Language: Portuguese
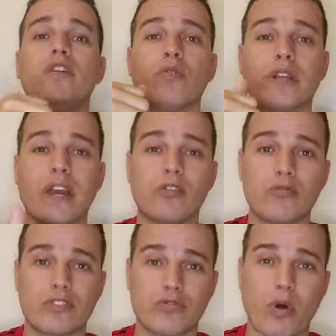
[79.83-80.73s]
eu quero
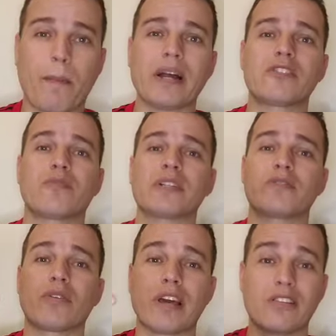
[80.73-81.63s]
sua
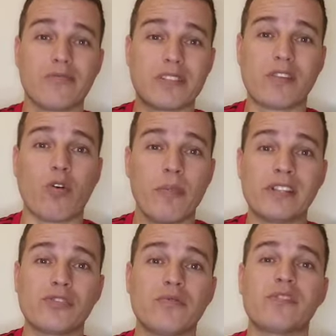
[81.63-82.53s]
participação, quero que você comente no